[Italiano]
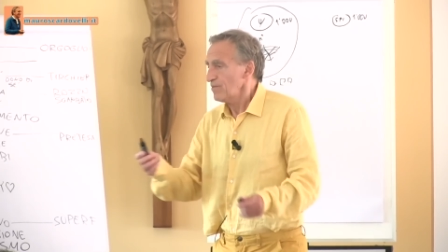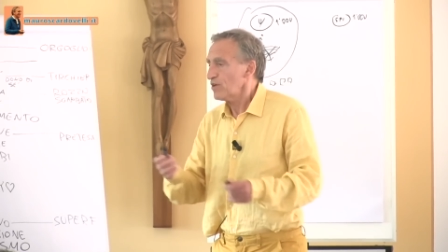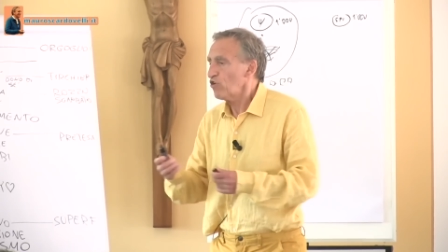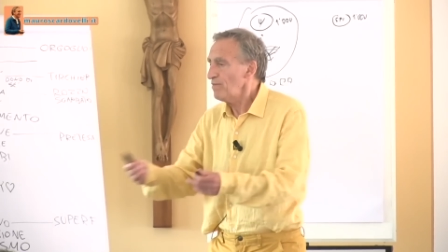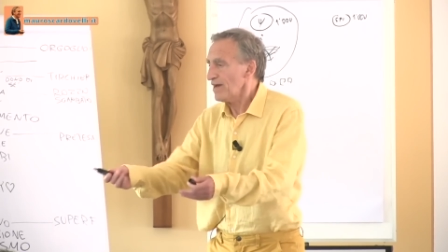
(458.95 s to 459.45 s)

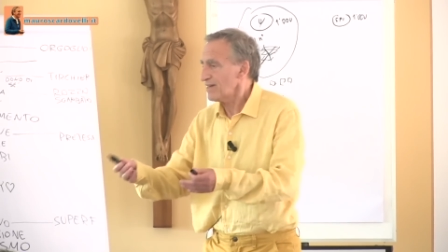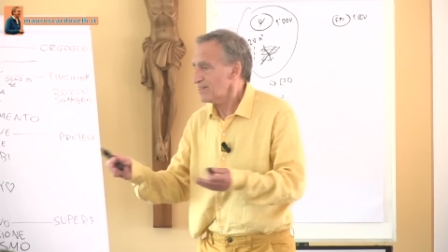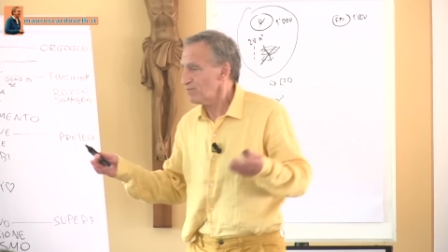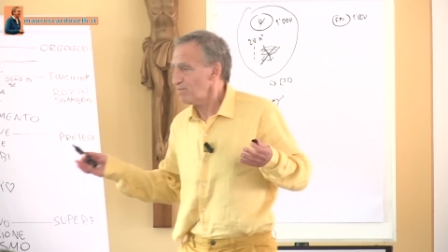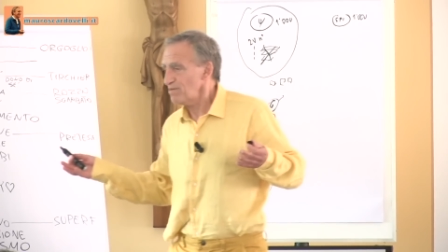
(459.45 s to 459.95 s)
com'è che
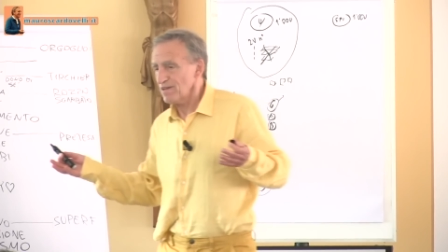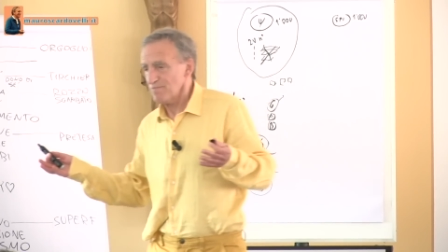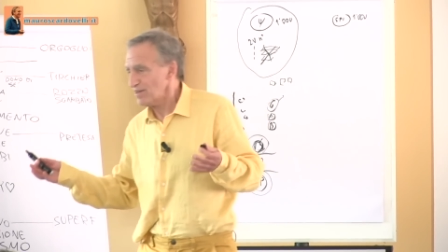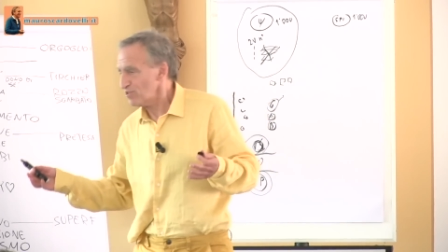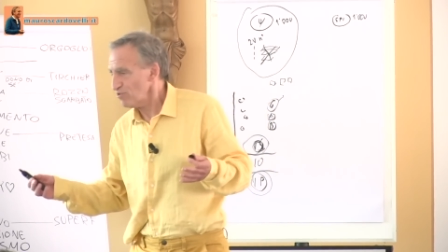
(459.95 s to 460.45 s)
si esprime la
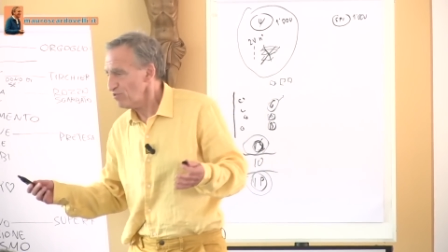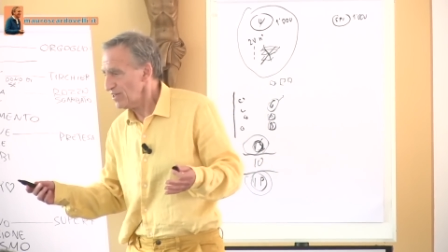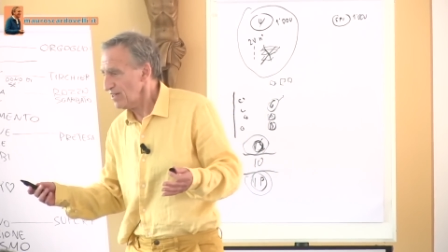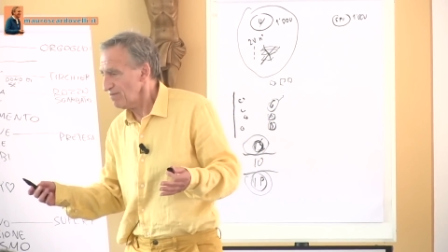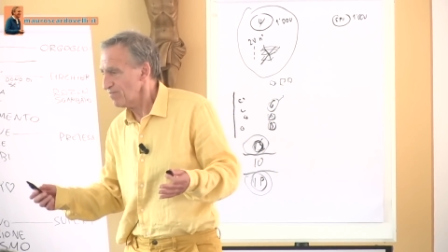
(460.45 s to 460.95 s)

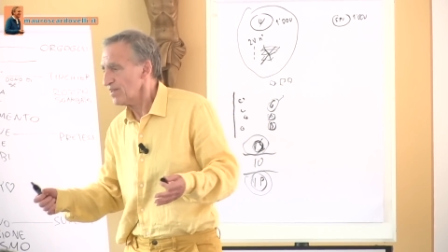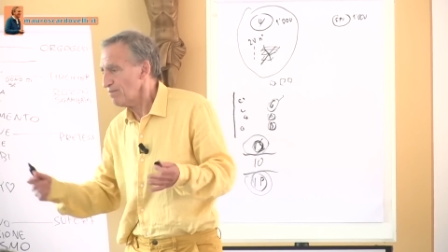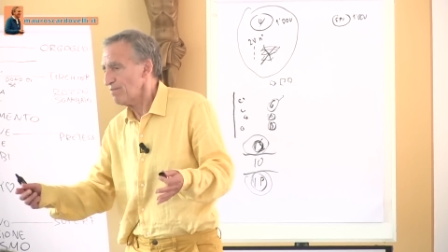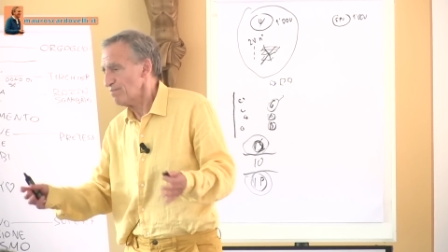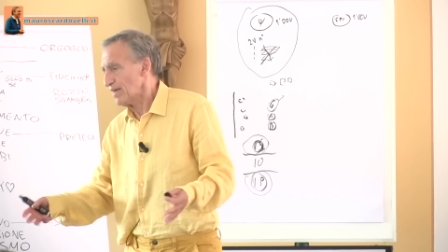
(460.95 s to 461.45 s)
persona da
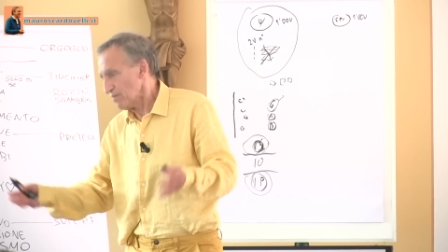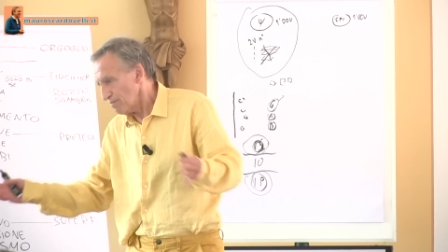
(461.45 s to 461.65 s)
bambino.